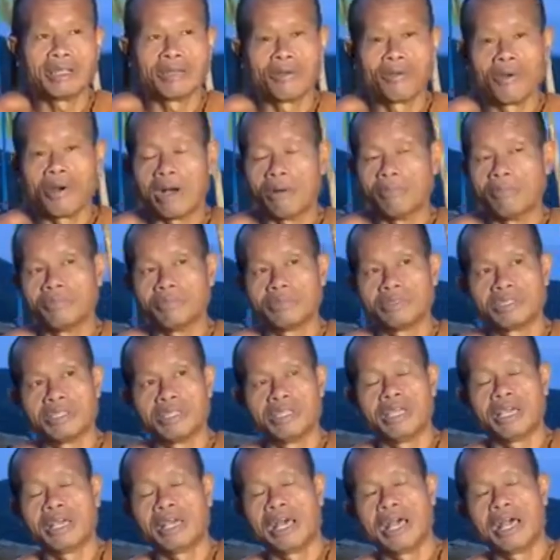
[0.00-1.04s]
มาซึ่งความ
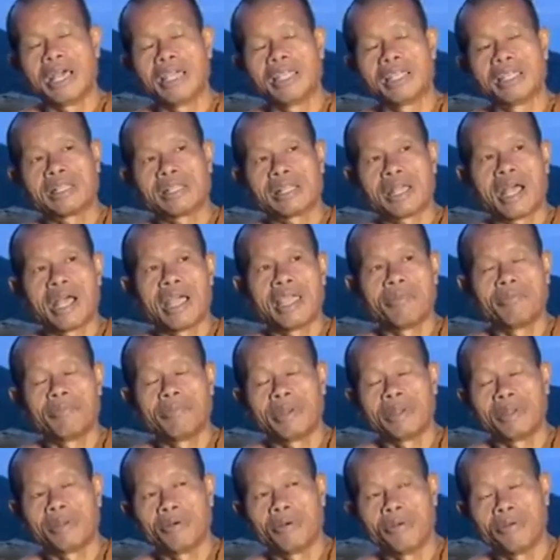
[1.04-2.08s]
เสียหาย
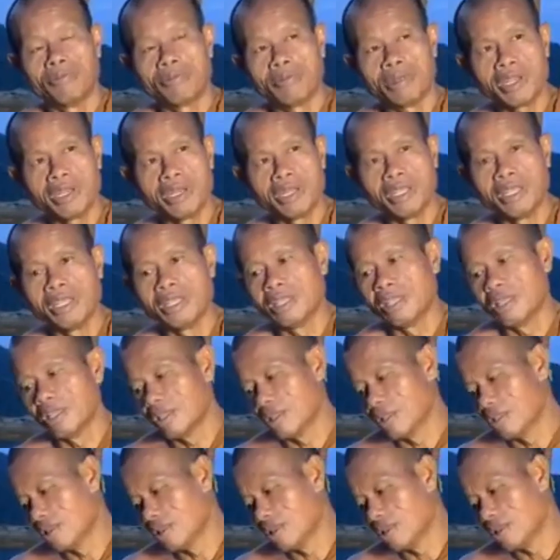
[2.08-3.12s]
กลายเป็นคนไม่
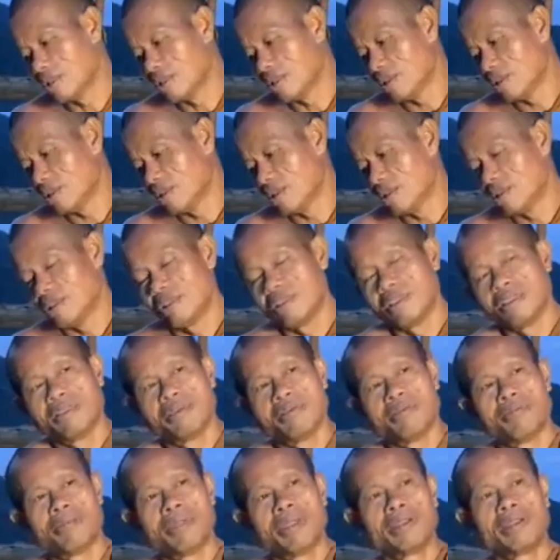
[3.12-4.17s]
ดี
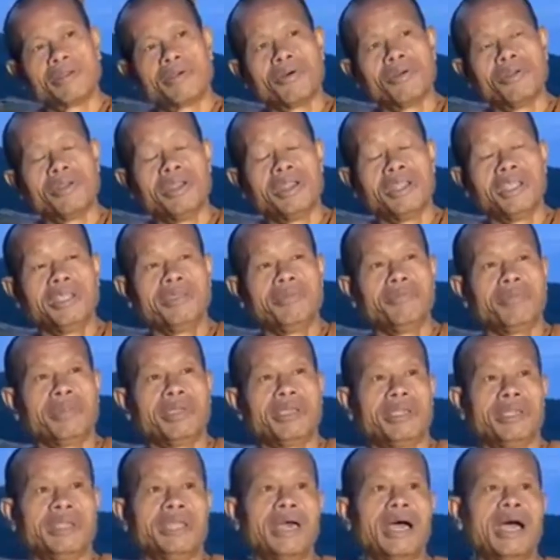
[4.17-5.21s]
เป็นคน
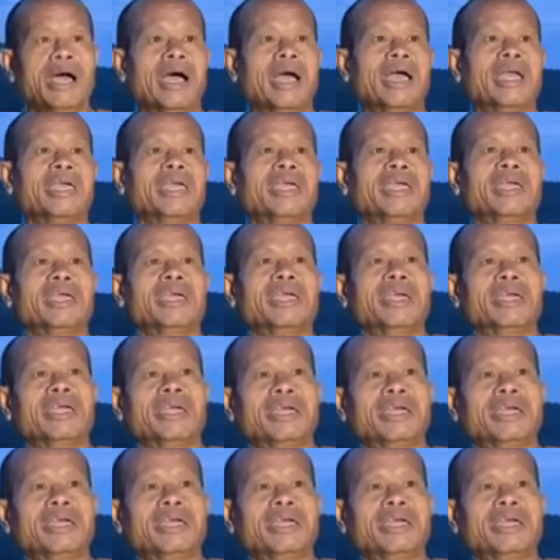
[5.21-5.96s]
ดีไม่ได้